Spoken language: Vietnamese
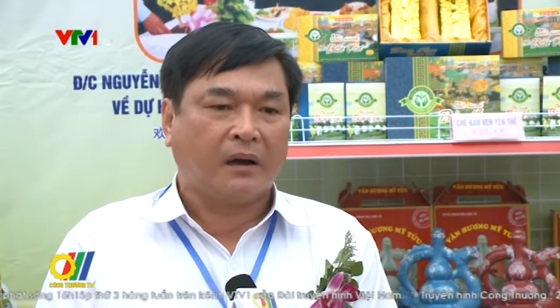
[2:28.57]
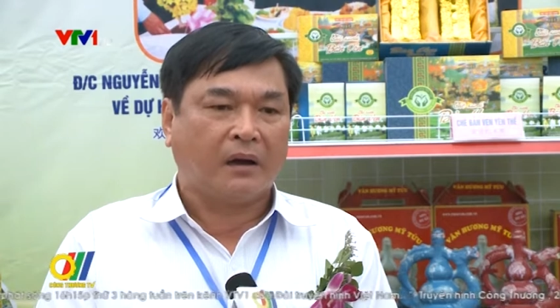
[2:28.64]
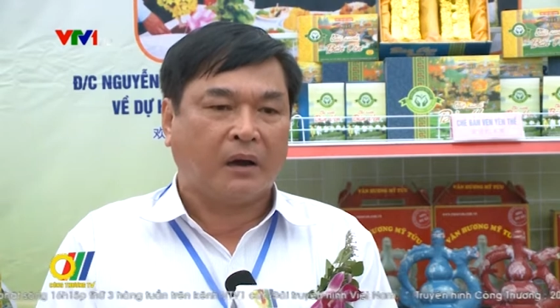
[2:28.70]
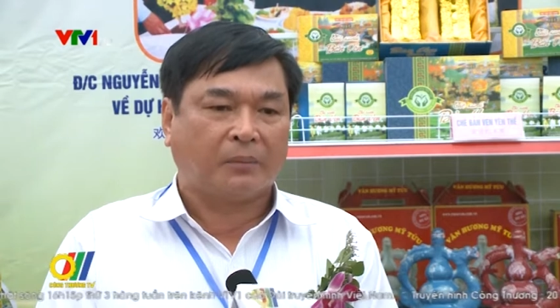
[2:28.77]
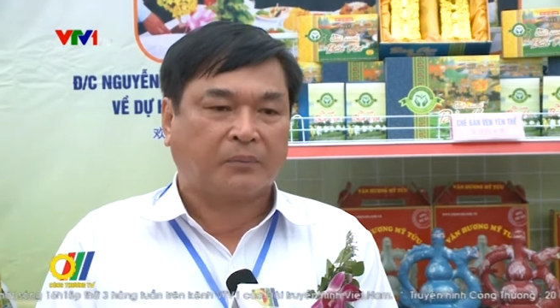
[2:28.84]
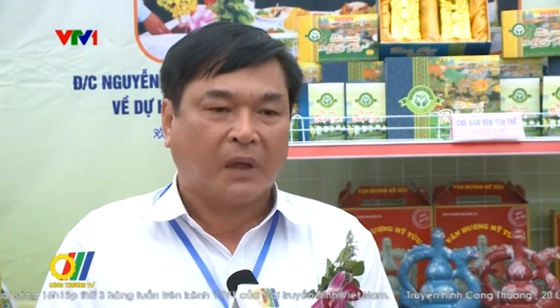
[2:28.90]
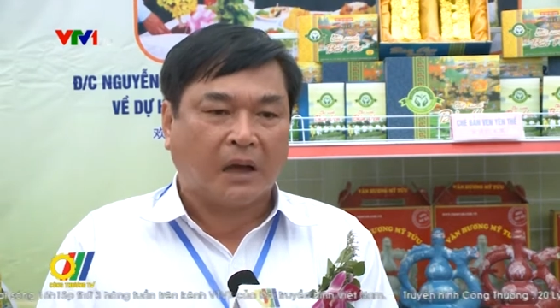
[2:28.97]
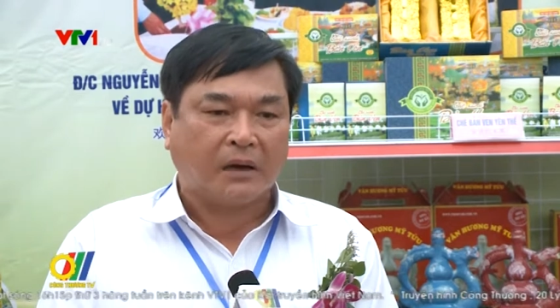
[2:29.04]

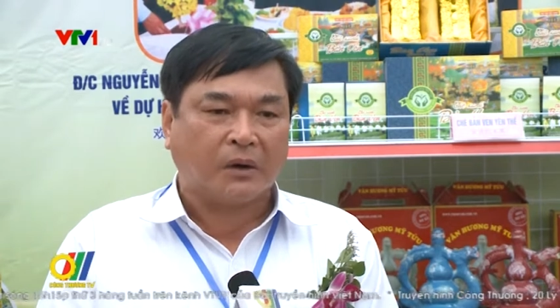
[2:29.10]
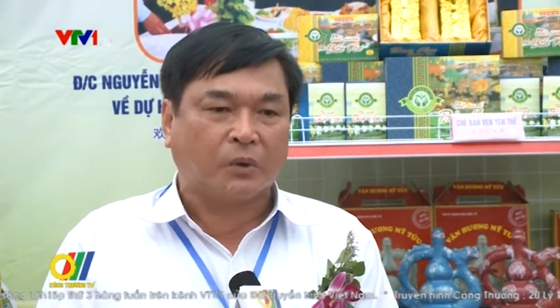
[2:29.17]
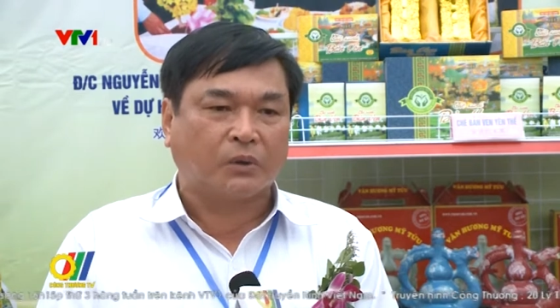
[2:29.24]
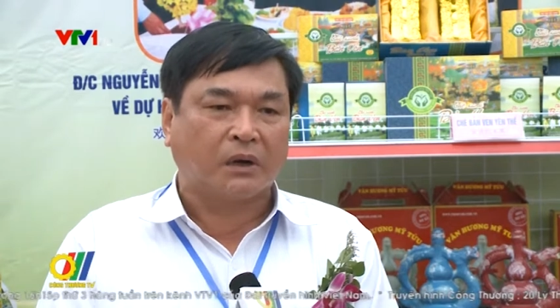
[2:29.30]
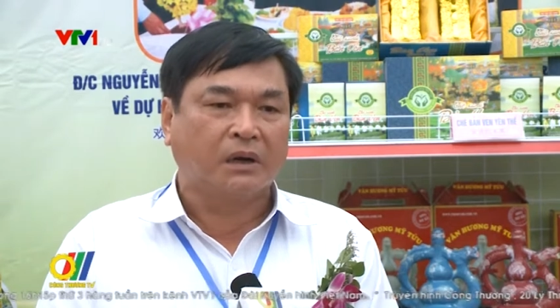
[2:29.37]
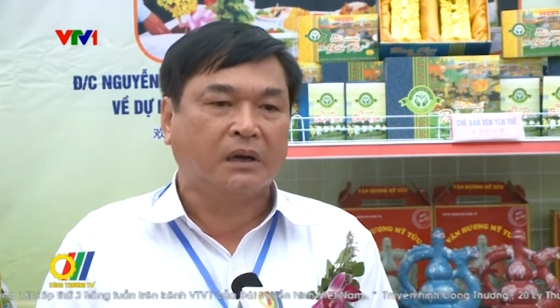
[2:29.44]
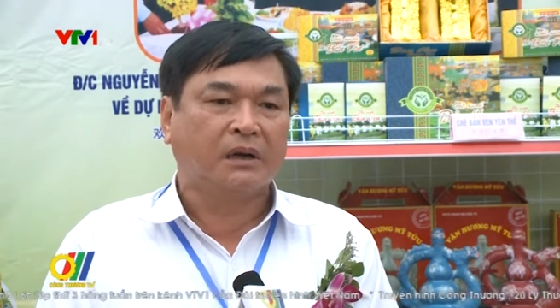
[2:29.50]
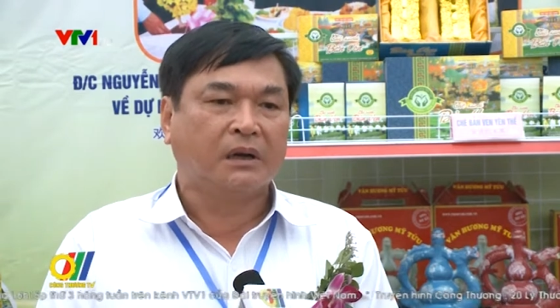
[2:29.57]
hợp tác đầu
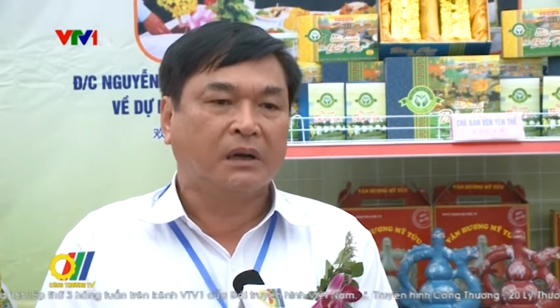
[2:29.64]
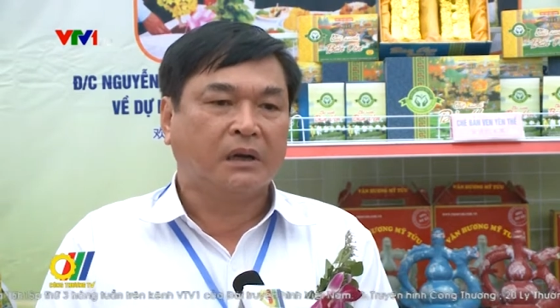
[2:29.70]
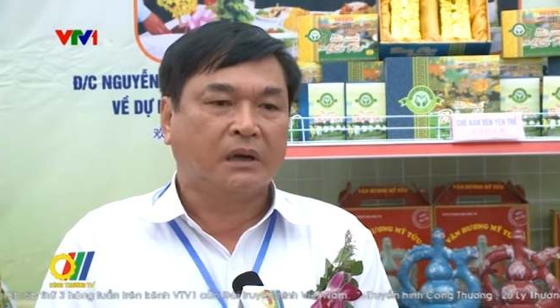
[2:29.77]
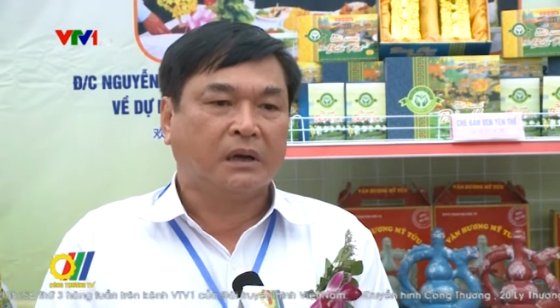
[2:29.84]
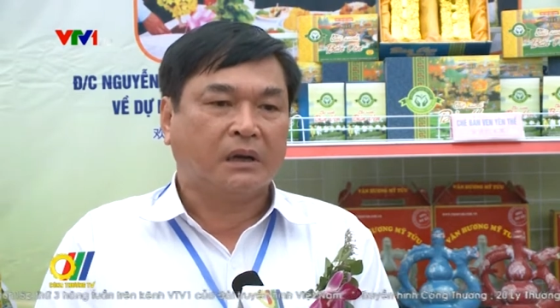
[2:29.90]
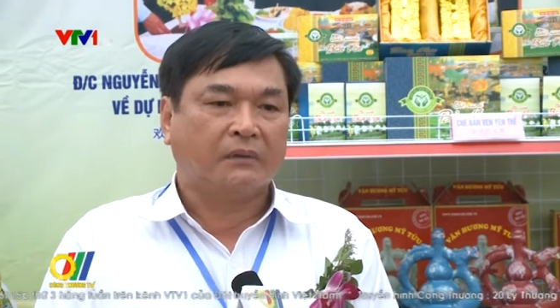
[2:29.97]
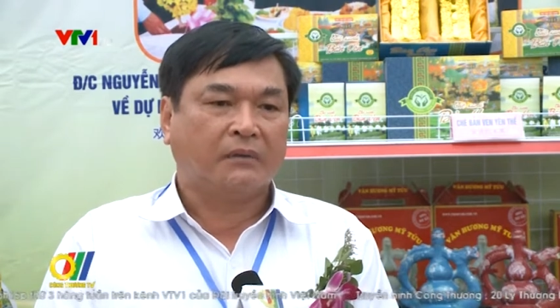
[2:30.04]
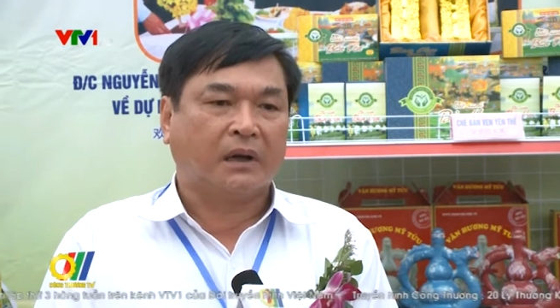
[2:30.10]
tư
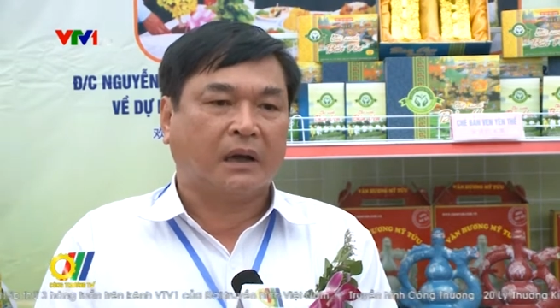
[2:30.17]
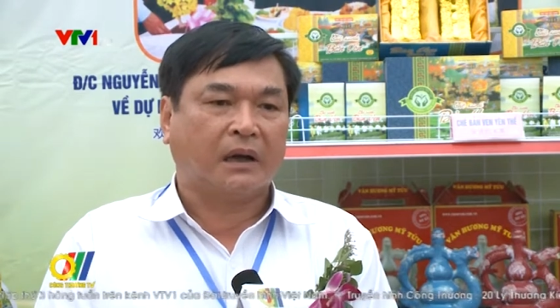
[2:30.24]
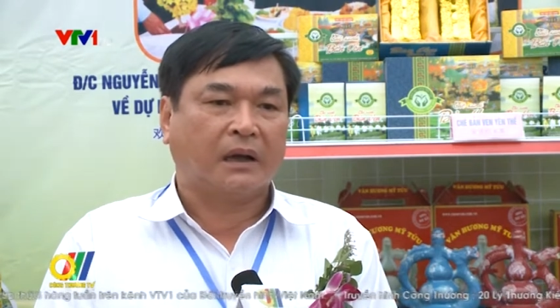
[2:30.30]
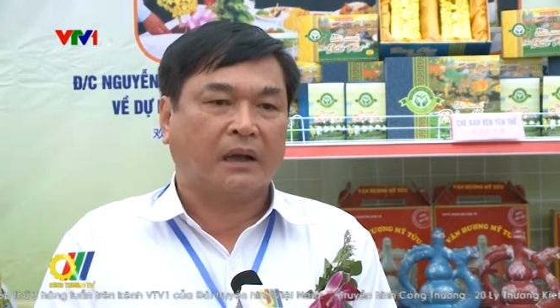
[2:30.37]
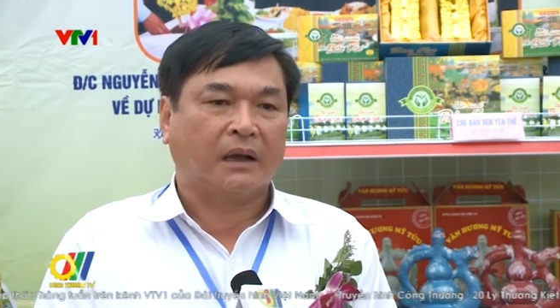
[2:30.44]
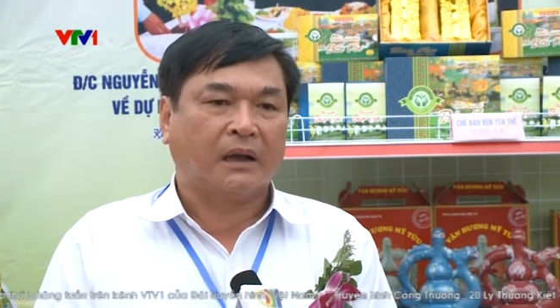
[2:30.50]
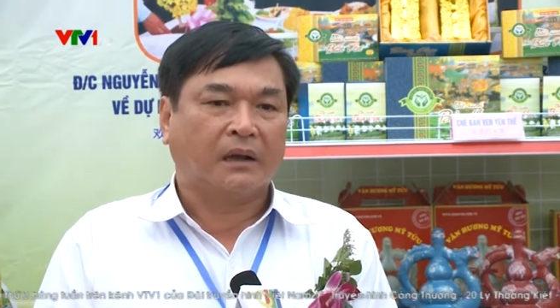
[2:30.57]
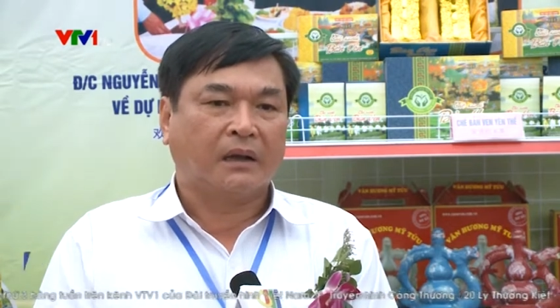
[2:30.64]

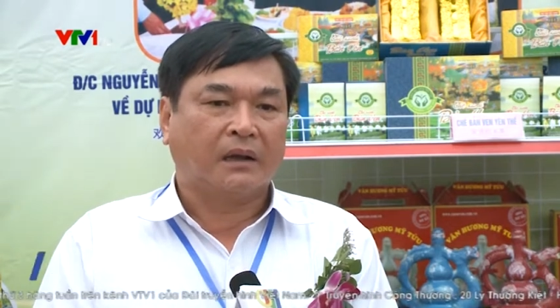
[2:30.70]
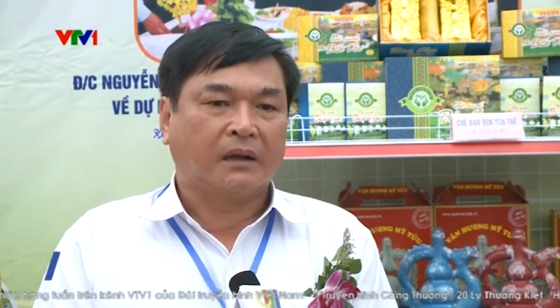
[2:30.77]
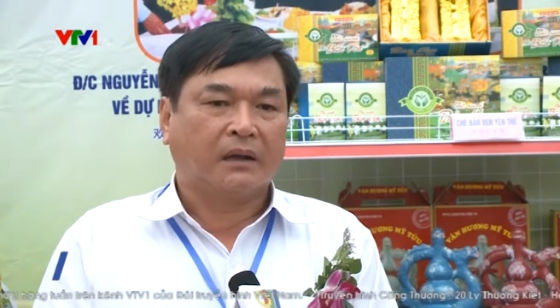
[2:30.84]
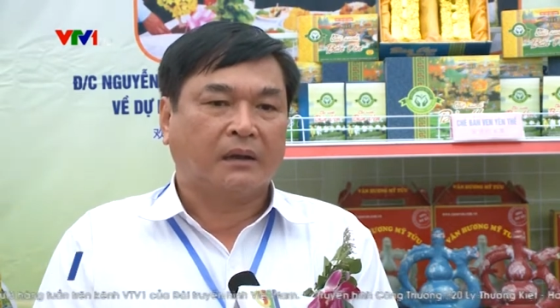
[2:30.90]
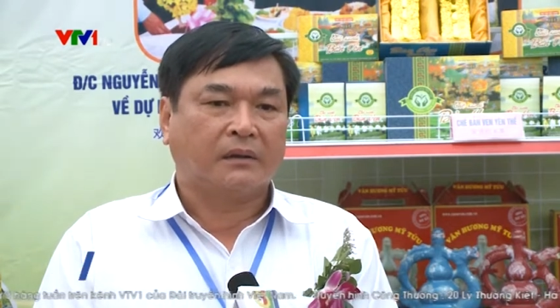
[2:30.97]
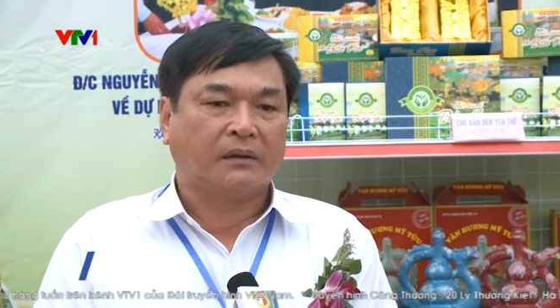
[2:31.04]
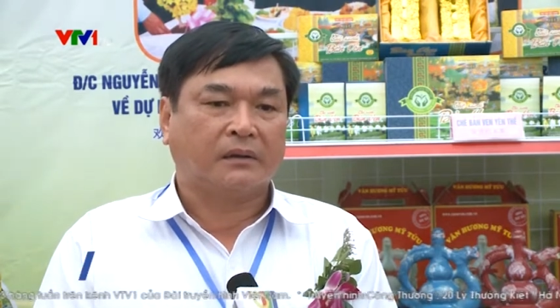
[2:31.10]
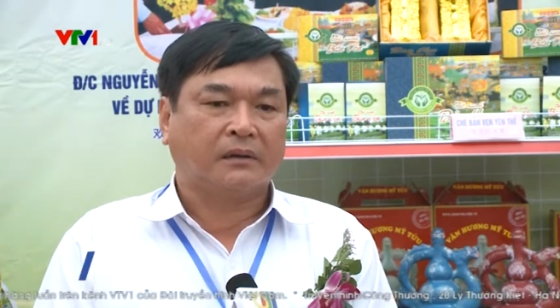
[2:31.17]
và
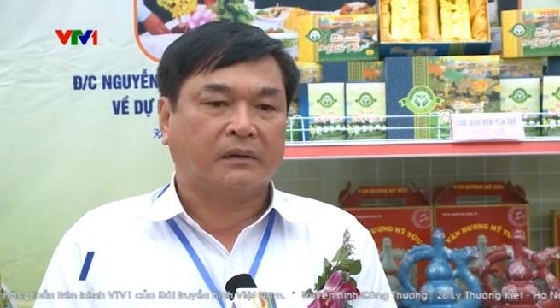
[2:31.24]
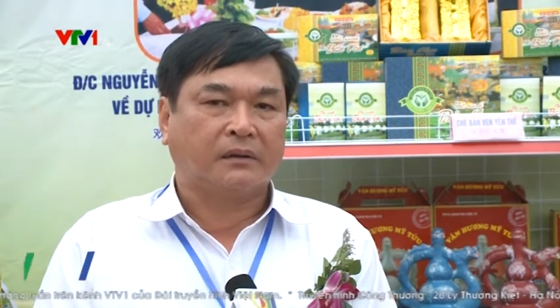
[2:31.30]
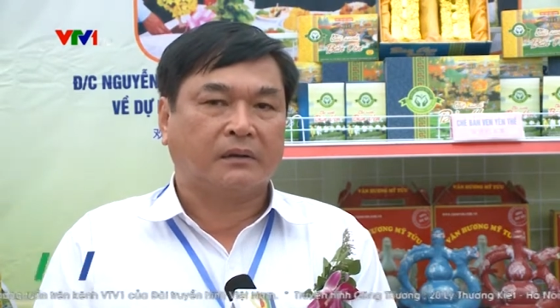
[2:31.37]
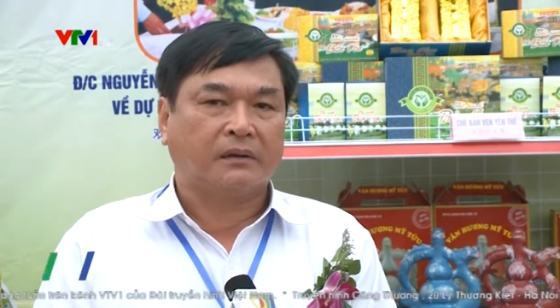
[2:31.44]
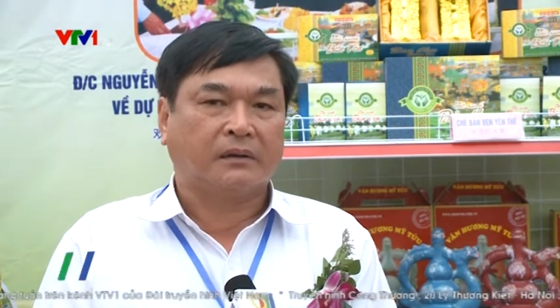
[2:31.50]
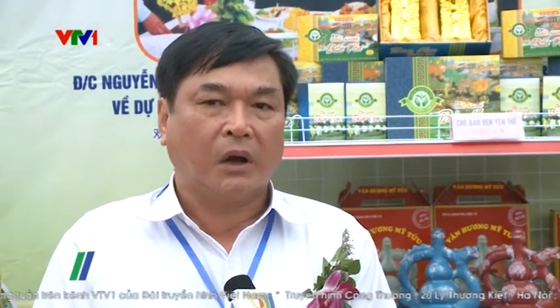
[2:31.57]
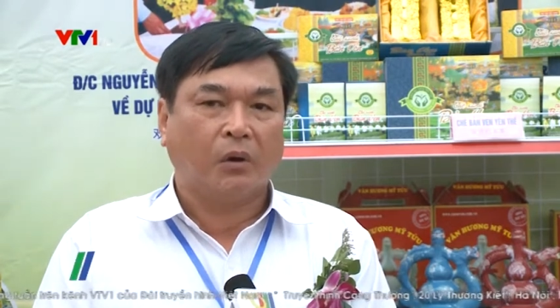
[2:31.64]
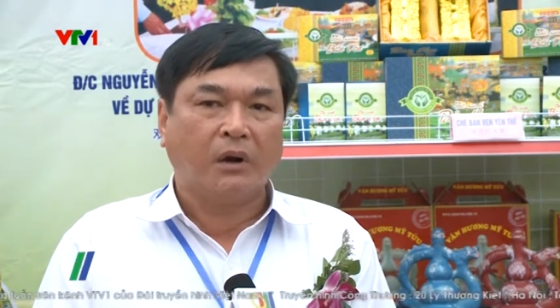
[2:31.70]

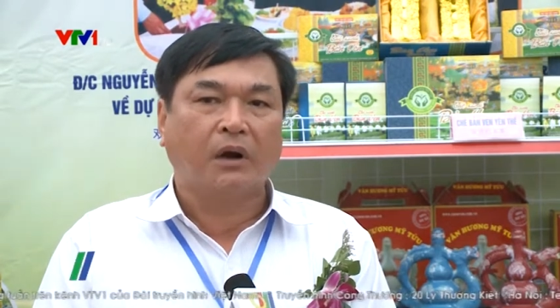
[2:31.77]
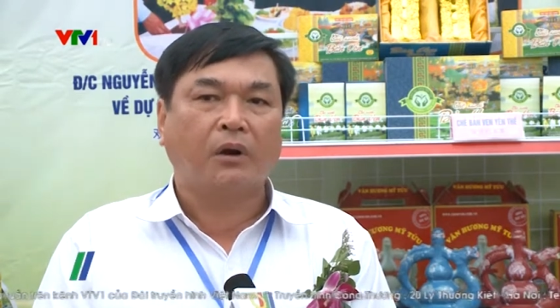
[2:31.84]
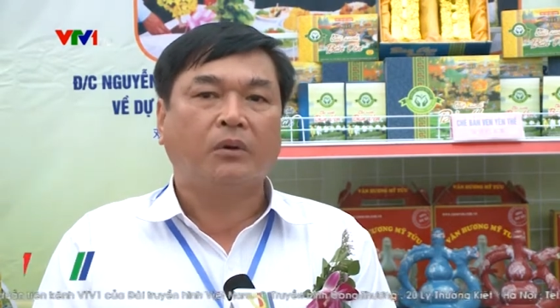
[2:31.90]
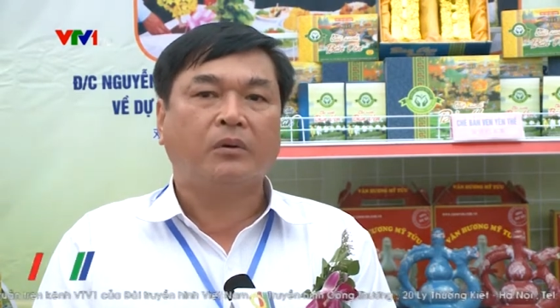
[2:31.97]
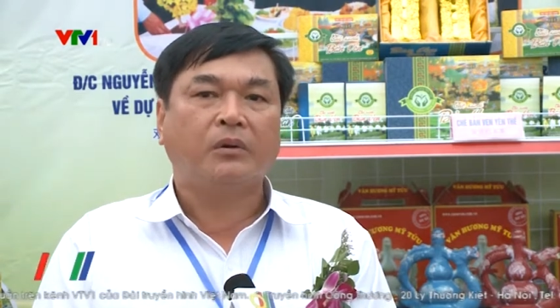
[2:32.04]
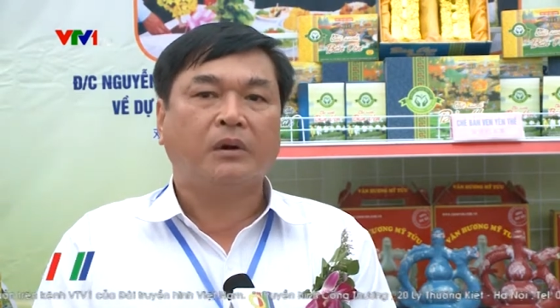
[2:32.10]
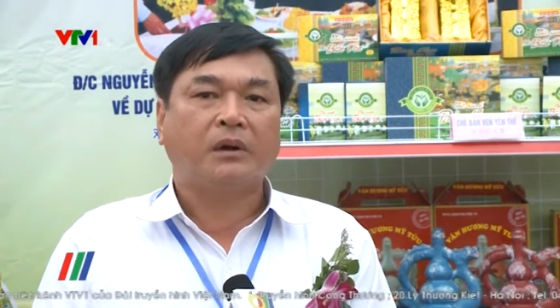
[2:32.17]
giao lưu